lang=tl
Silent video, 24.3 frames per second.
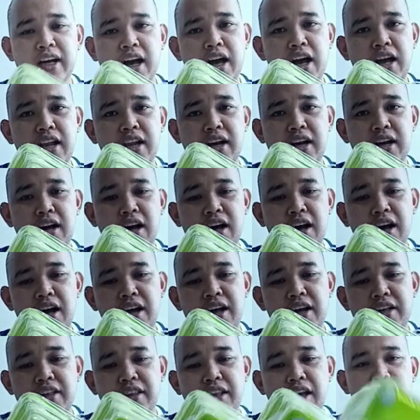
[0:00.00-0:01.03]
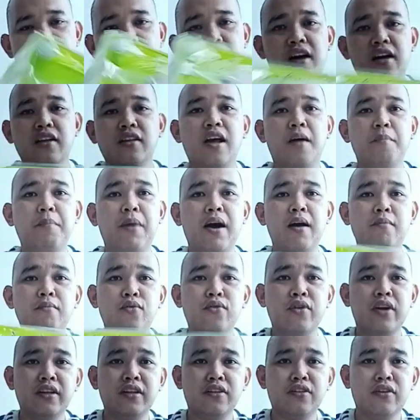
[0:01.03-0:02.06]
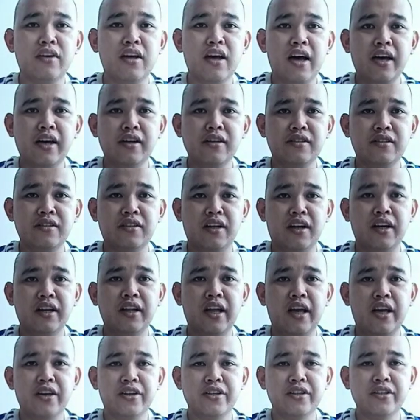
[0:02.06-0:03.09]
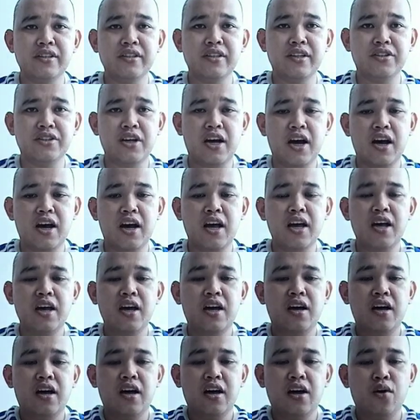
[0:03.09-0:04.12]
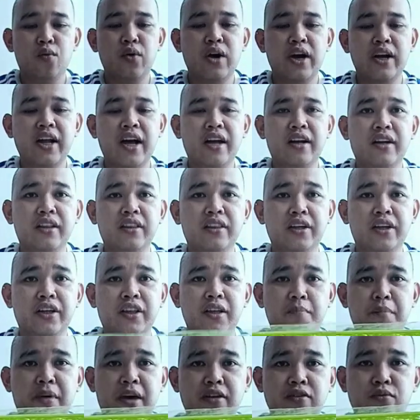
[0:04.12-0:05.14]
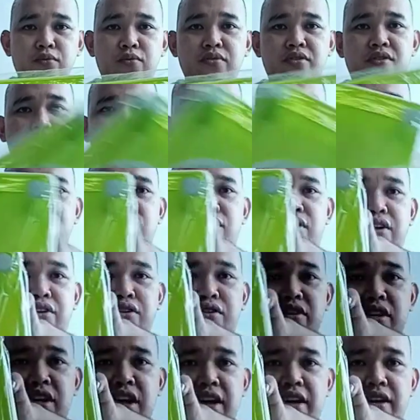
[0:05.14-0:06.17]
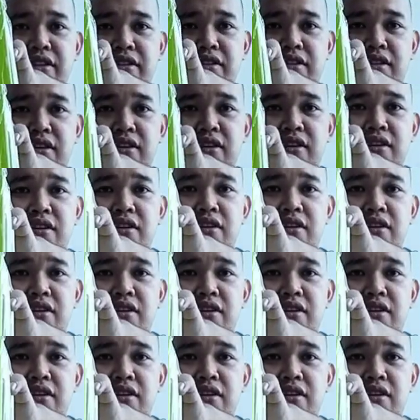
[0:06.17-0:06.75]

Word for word: ay nagkakahalaga ng napakamura nito guys. 3 layers na siya. 130 pesos. So, ayun guys.